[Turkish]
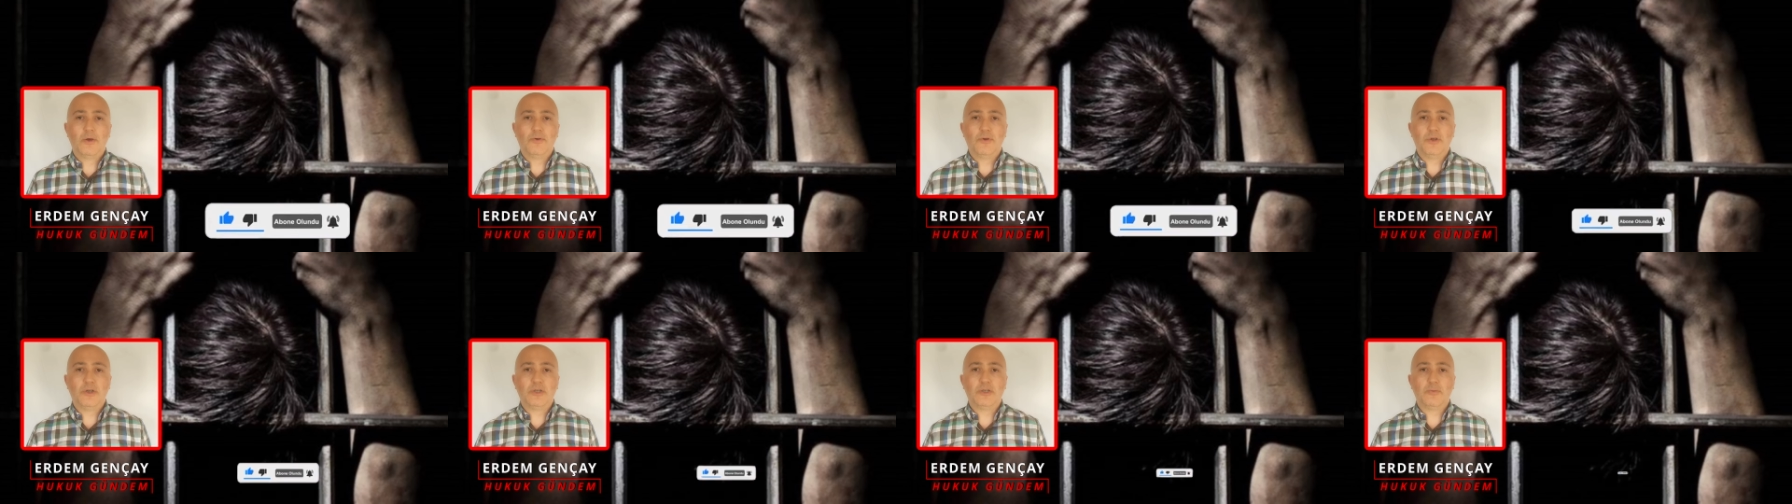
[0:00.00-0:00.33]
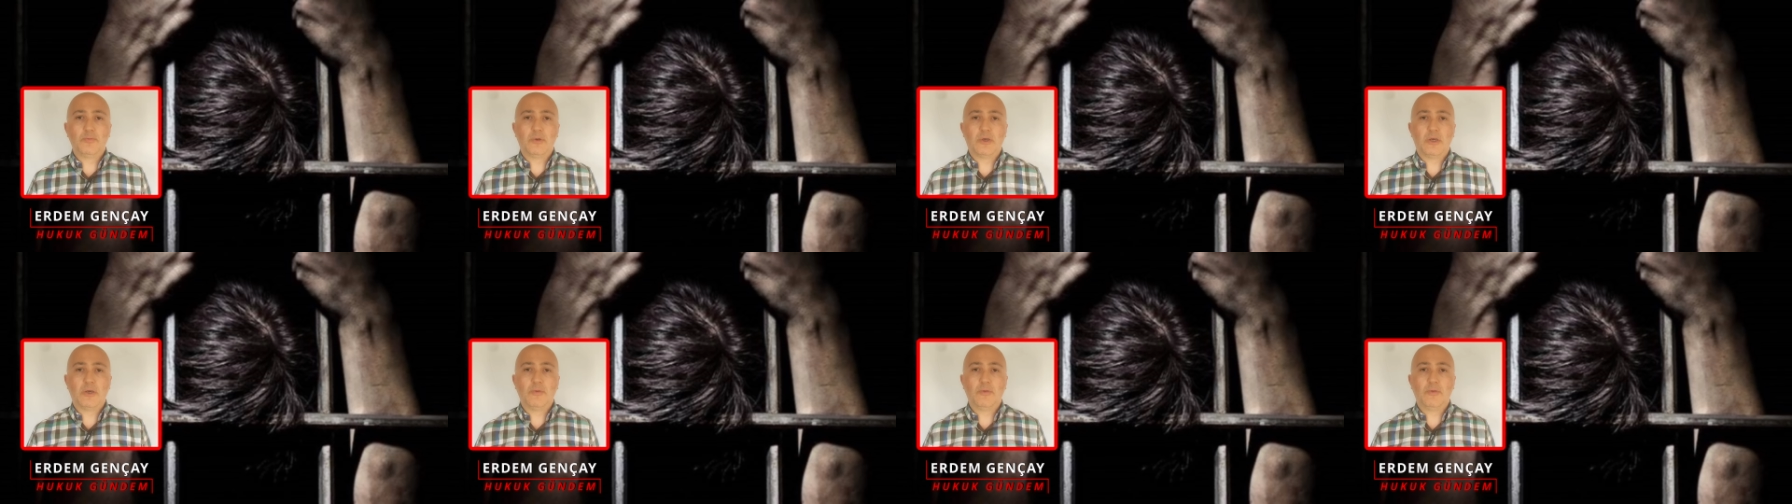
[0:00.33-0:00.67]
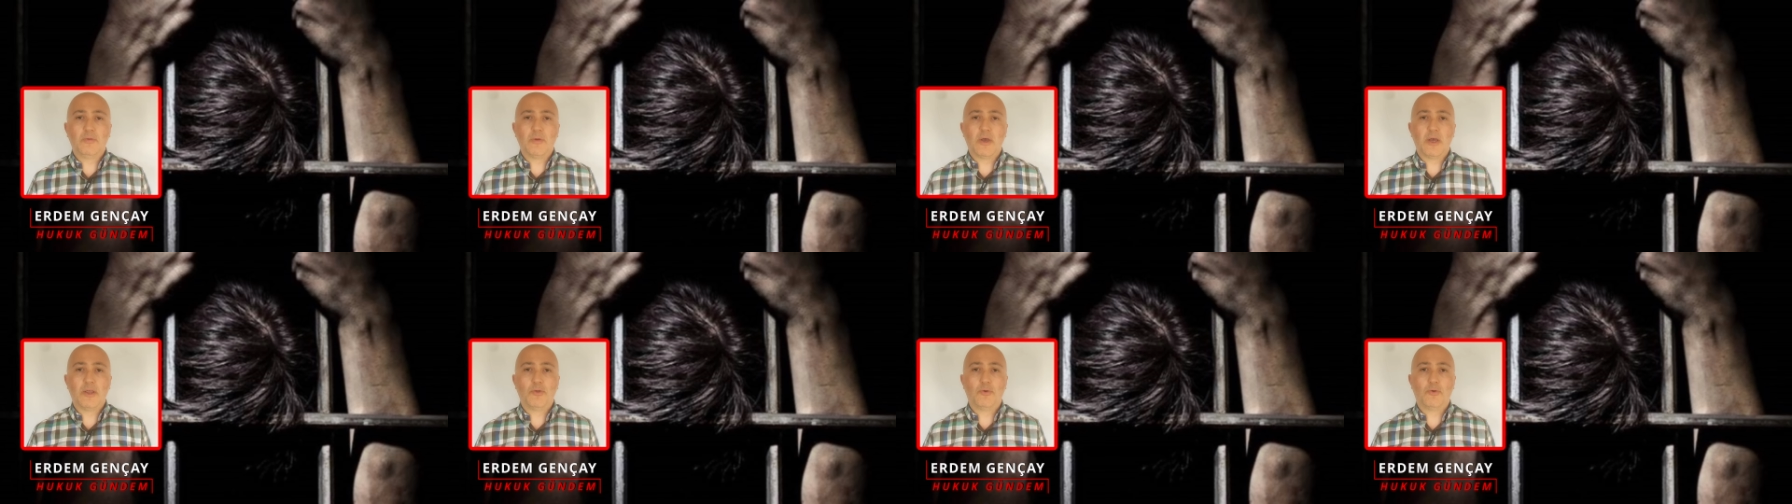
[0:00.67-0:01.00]
rejim
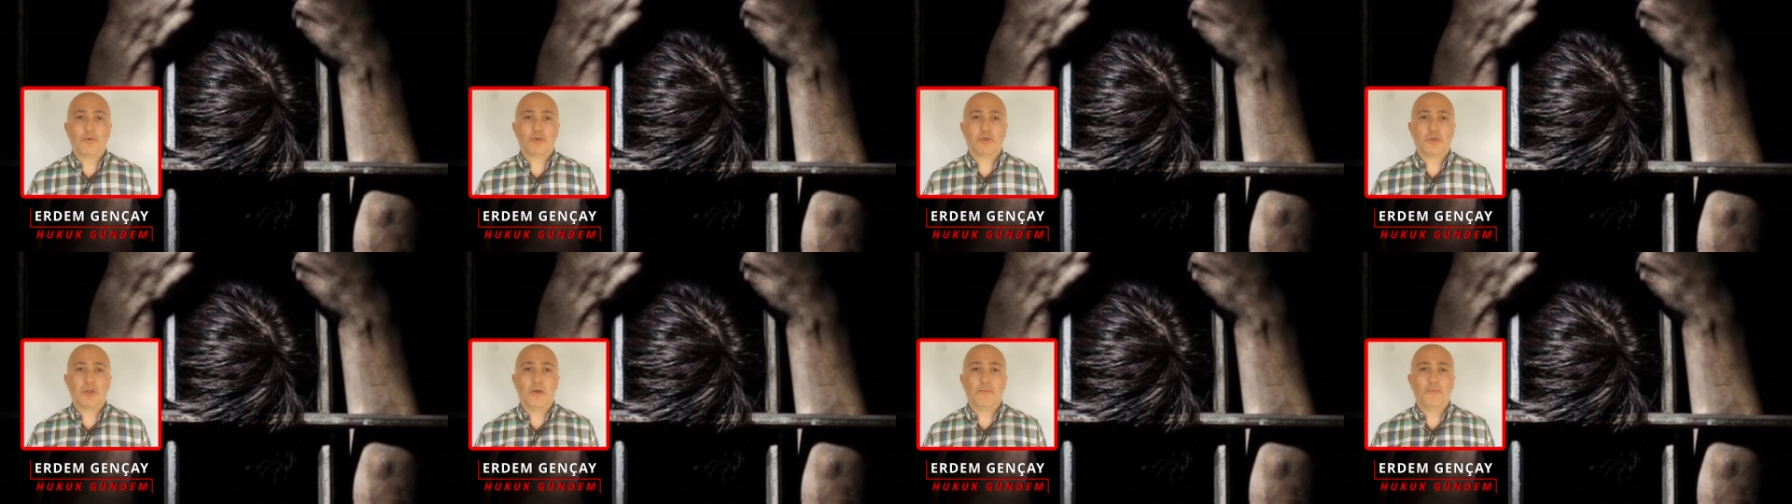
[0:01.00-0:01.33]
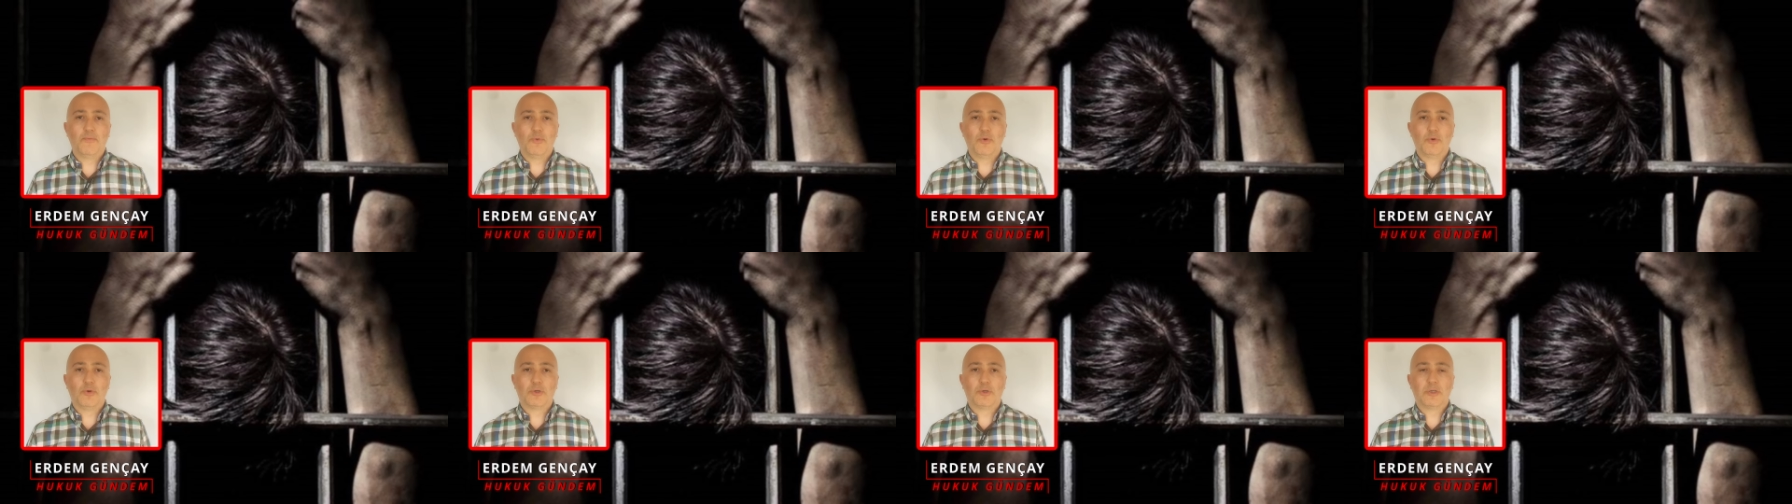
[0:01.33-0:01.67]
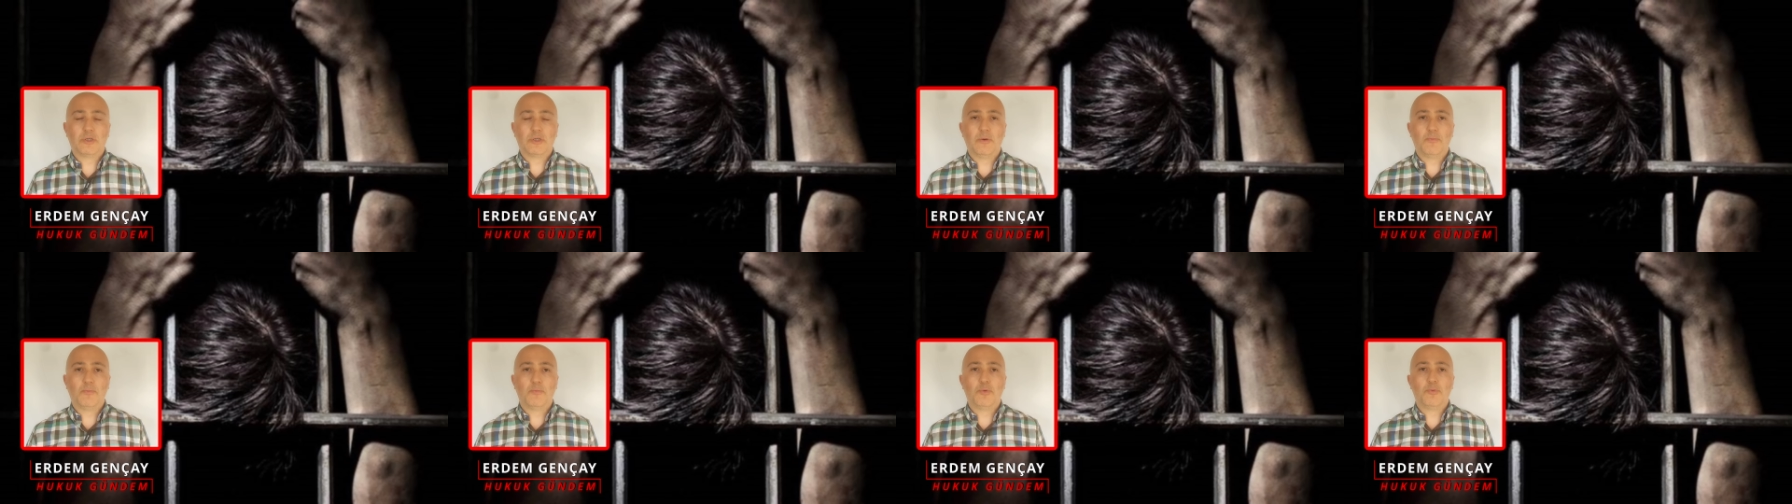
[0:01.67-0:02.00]
kimden
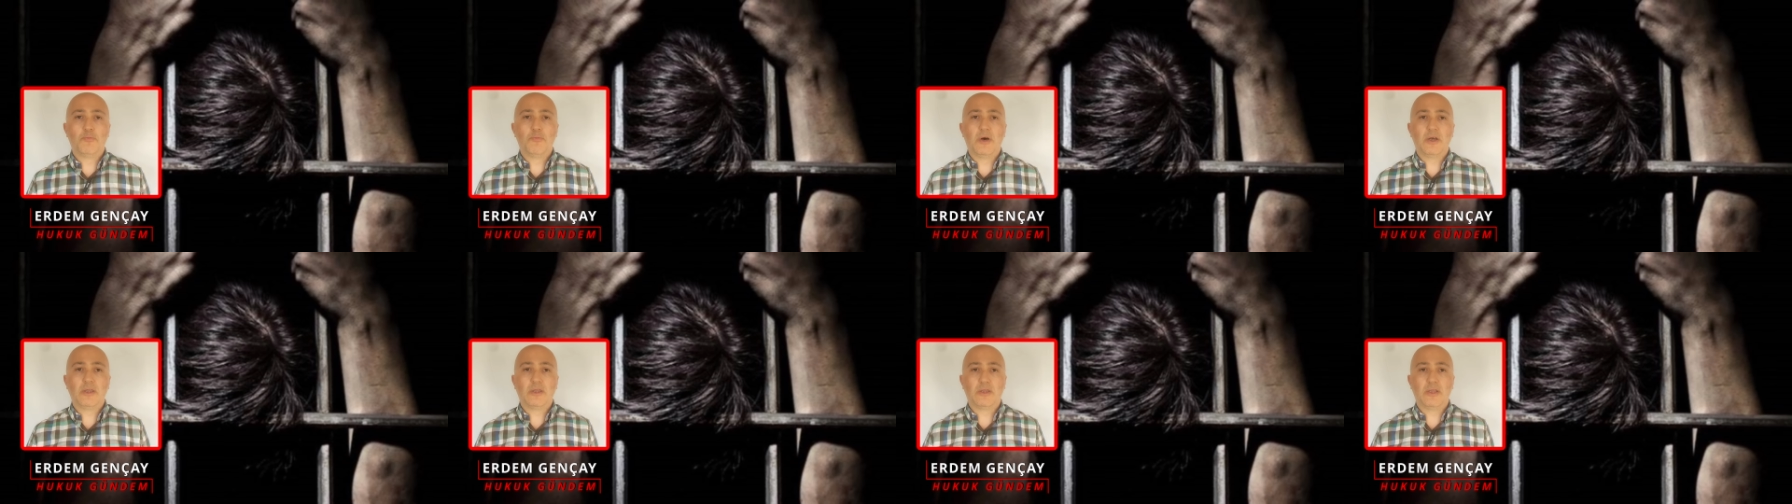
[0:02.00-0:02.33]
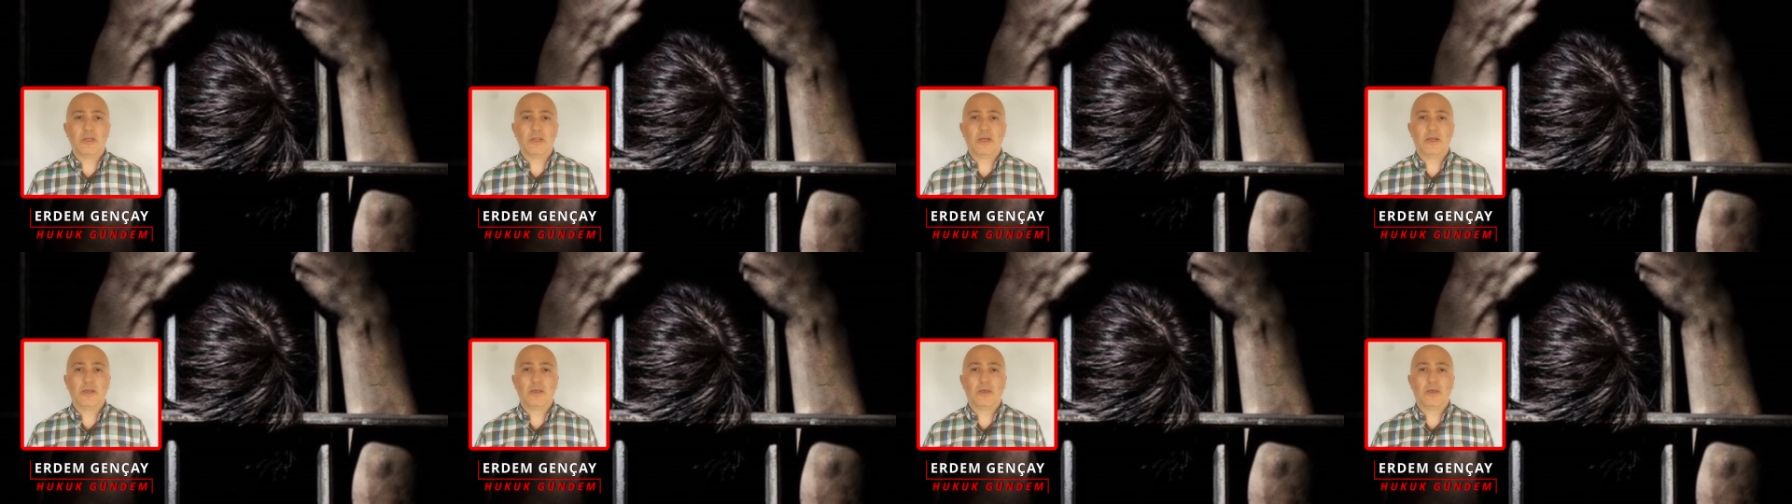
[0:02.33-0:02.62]
hoşlanmıyorsa bu maddeler